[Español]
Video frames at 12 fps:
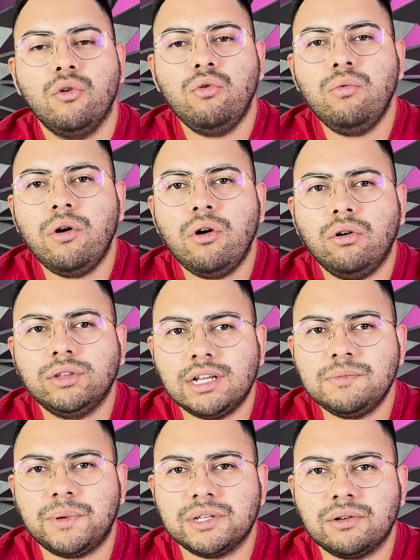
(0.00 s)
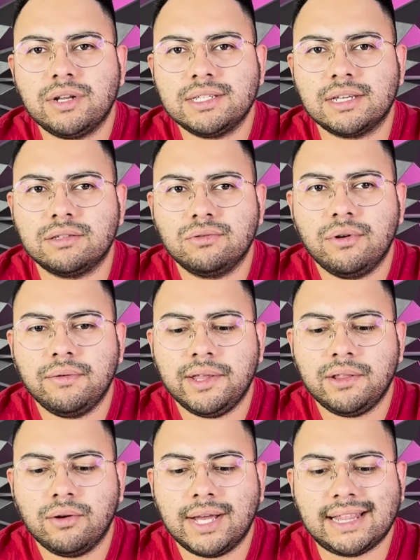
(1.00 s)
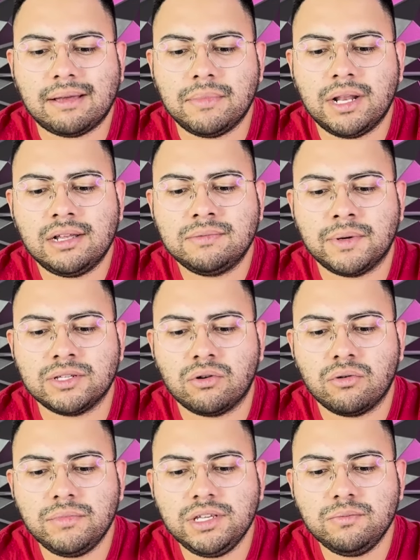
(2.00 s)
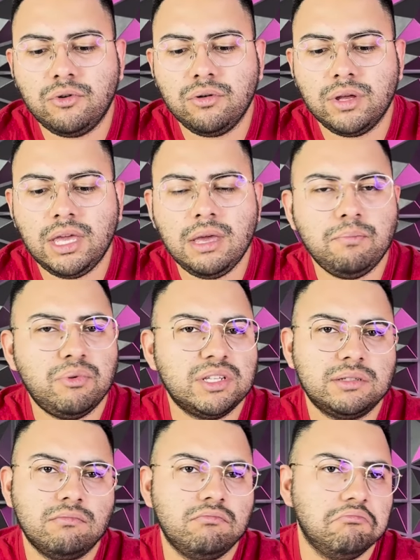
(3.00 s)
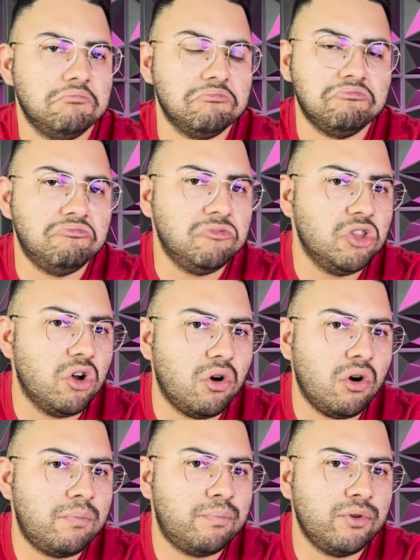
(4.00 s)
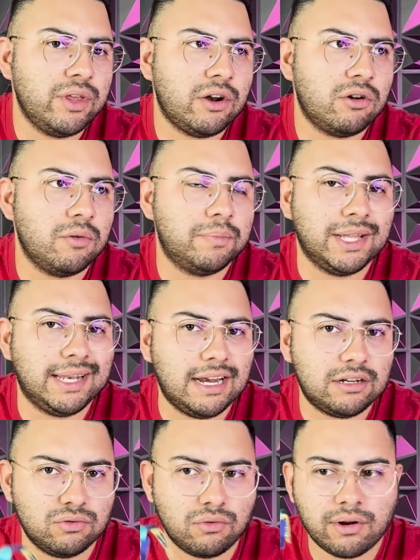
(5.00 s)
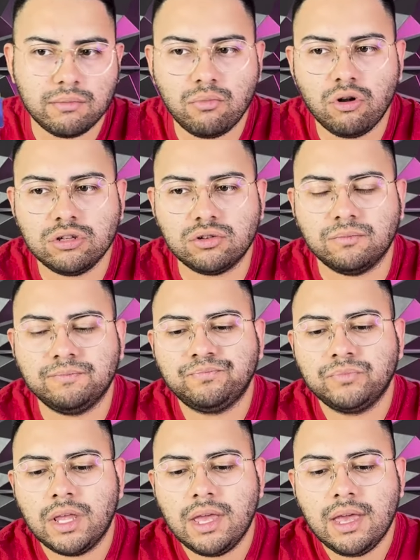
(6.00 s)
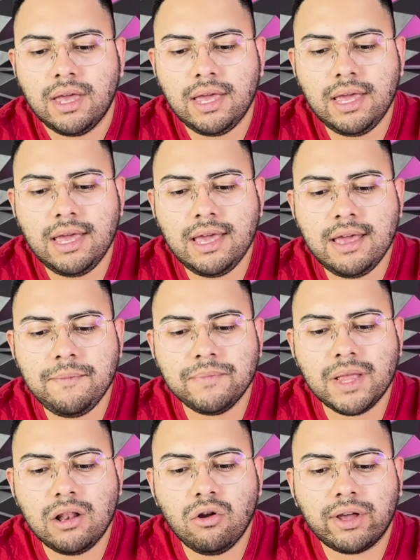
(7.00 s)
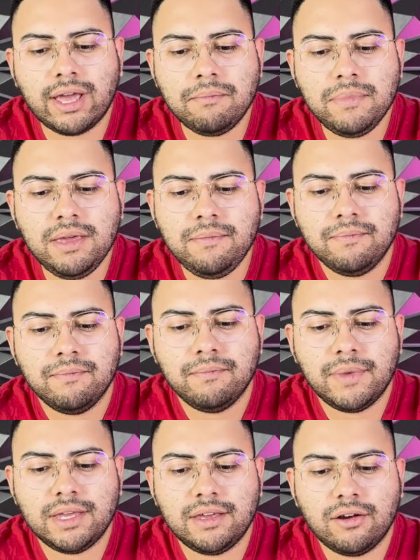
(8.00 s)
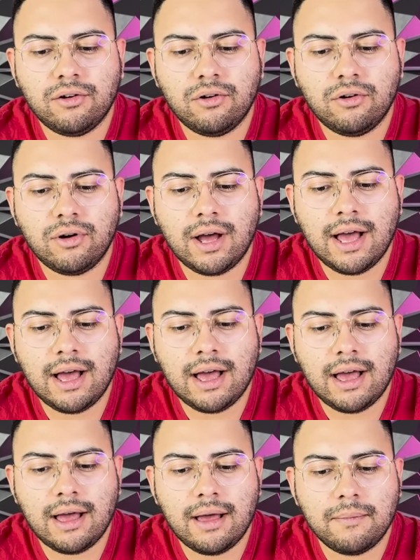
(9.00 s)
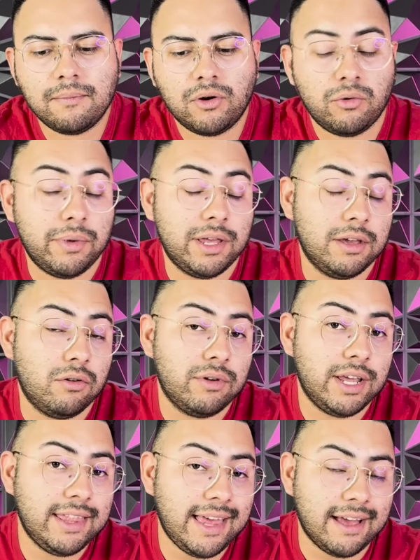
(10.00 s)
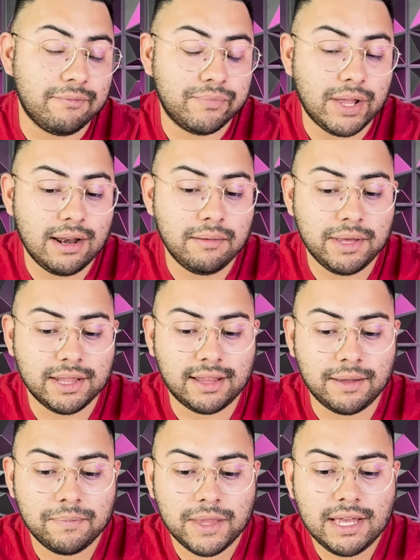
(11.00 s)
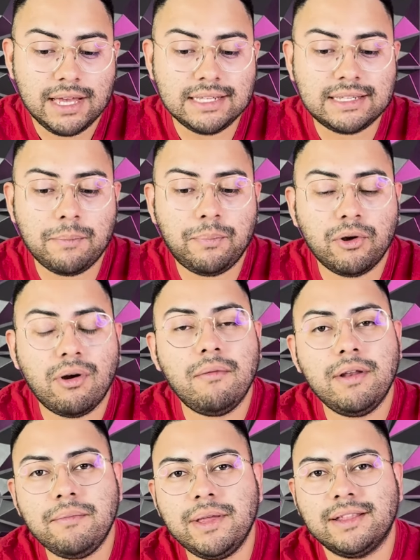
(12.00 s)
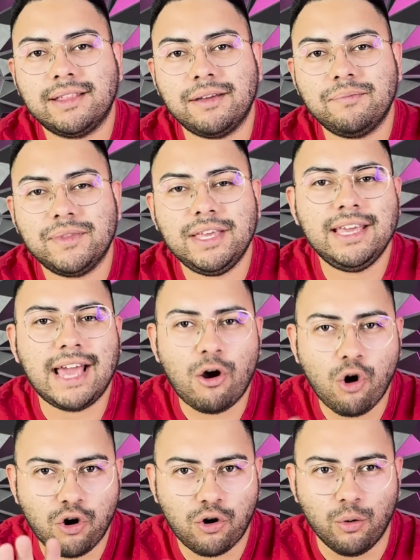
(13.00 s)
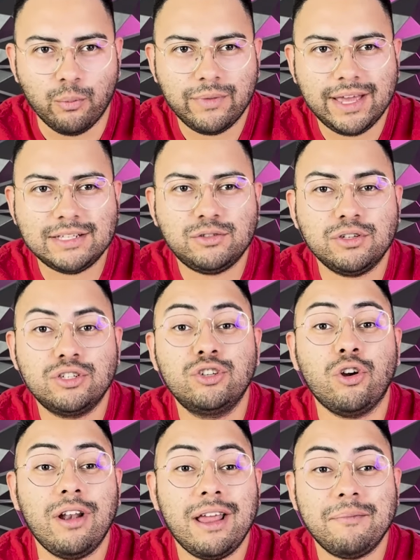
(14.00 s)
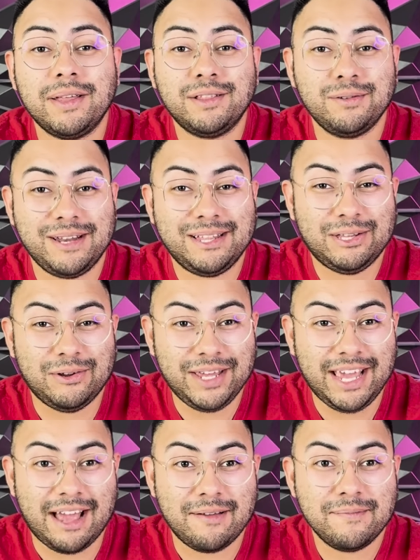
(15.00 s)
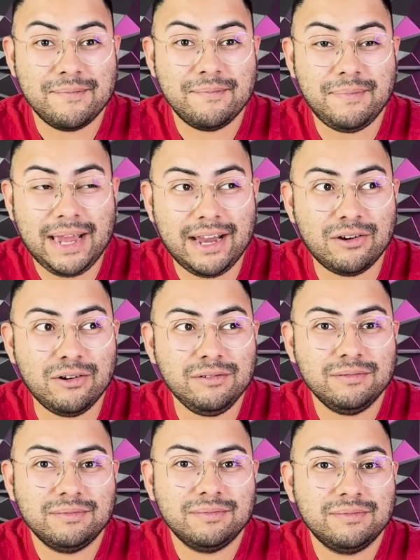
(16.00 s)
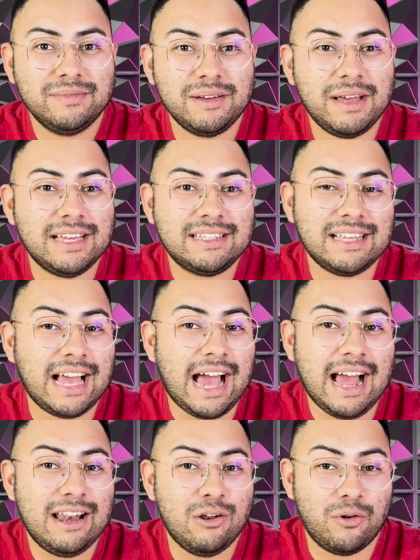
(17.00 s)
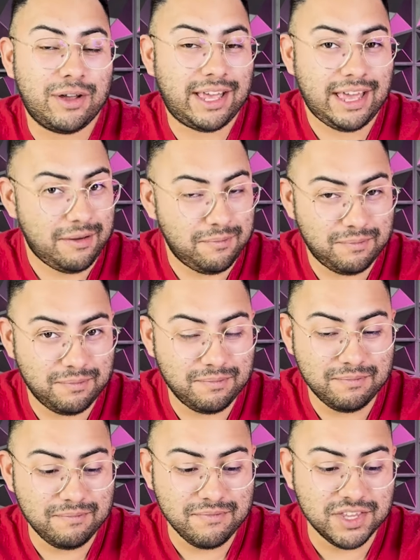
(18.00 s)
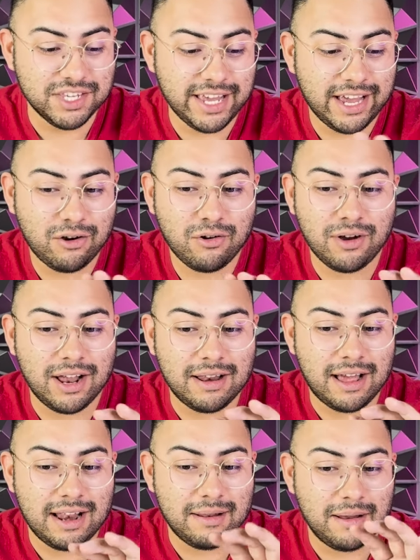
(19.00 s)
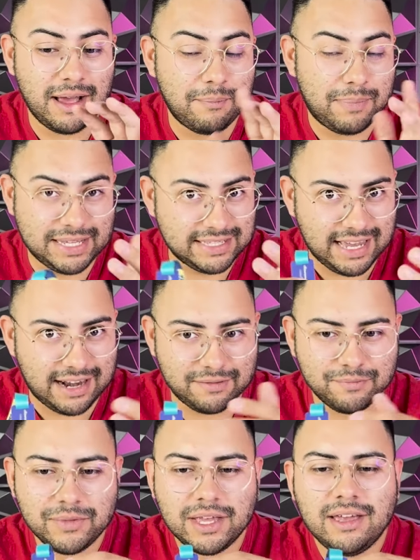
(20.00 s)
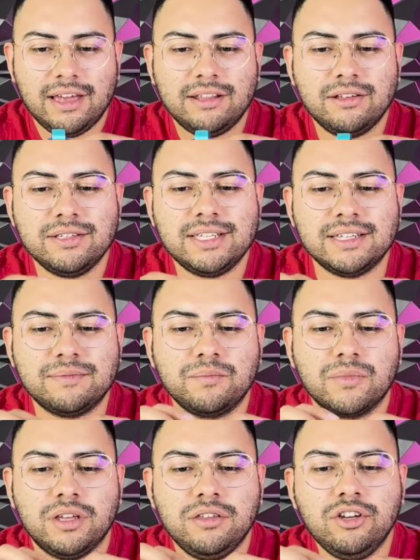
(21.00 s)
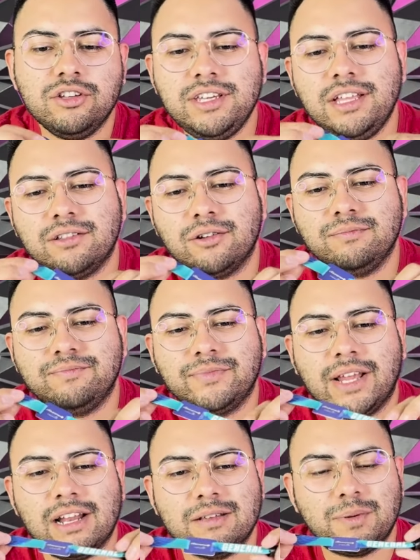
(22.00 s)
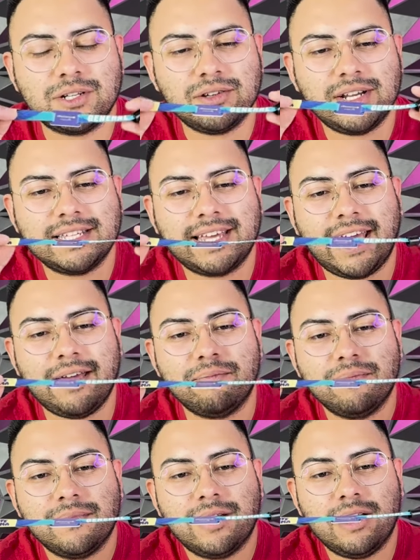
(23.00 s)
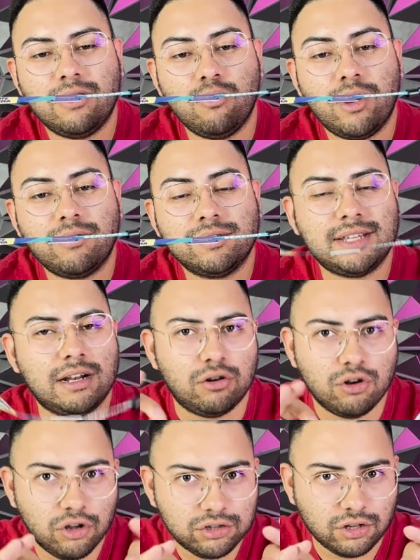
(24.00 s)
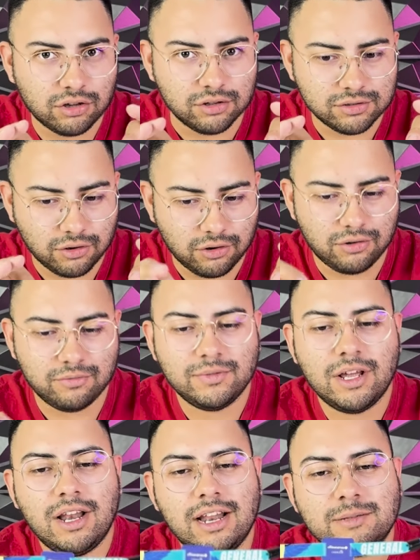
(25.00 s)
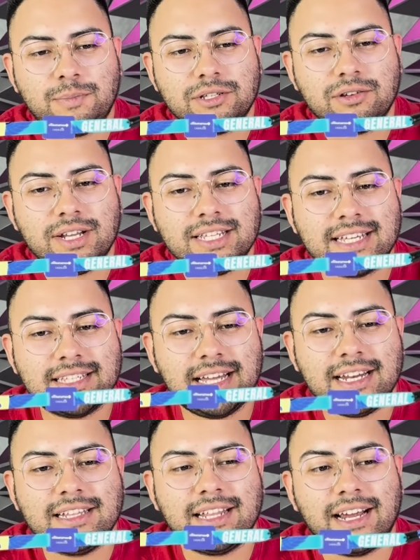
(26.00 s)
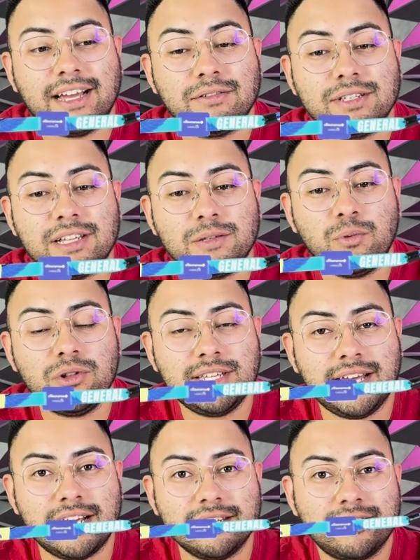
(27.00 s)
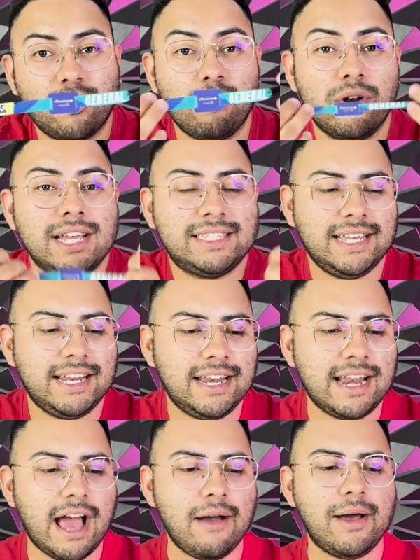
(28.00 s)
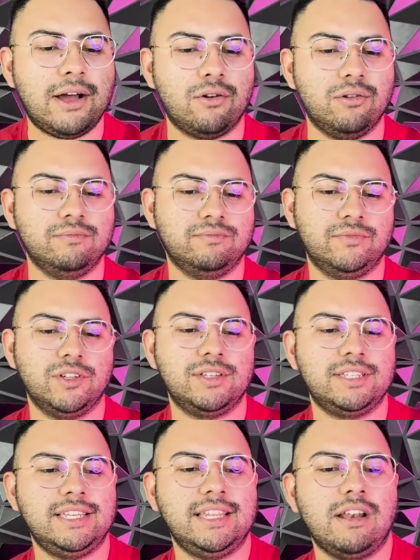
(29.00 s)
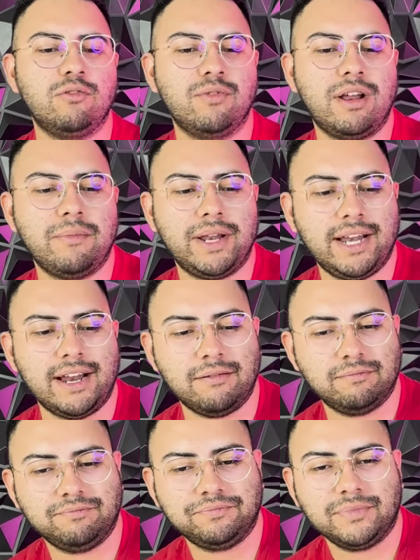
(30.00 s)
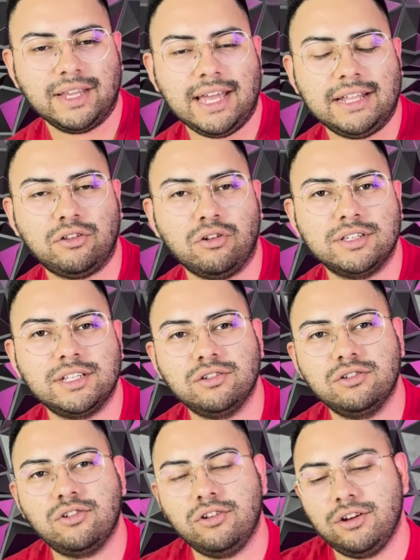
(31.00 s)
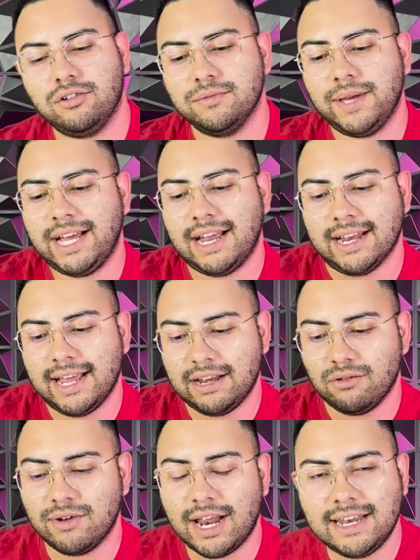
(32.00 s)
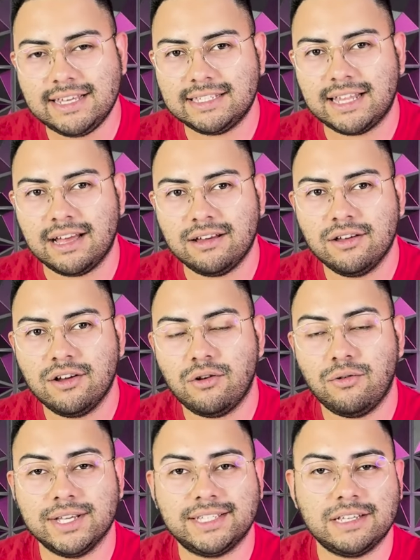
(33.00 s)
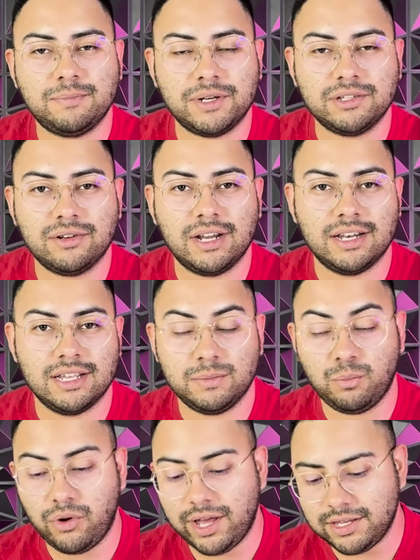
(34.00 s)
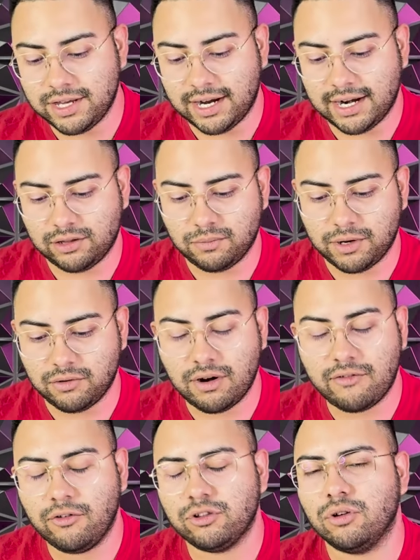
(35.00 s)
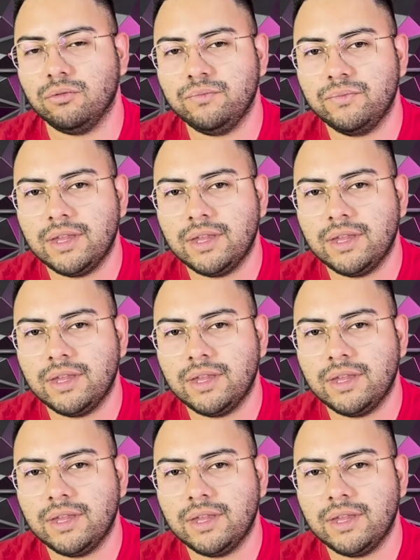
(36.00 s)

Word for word: hubo otras personas que estuve viendo que también les pasó lo mismo y pues no pudieron obtener su reembolso. Y lo que a mí me llegó a, o me llegó una idea a la mente, es que probablemente, y ojo, esto es solamente una teoría, pero es a lo que llego a pensar. Entonces, yo siento que a las personas que luego están, no todos, ojo, las personas que están entregando estas pulseras, como las tienen abajo, no sé si de alguna manera todos esos códigos vengan en una lista o estas personas les puedan llegar a tomar una foto,